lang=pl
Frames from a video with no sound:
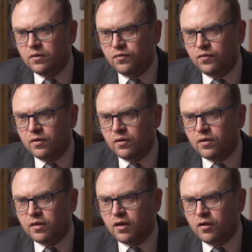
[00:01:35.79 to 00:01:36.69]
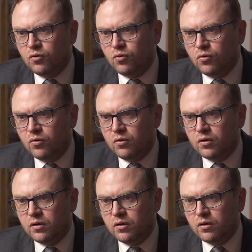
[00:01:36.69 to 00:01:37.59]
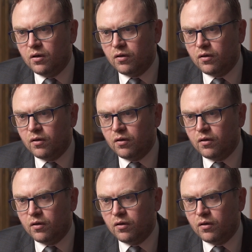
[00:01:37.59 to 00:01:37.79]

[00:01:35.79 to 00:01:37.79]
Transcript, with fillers: w celu y,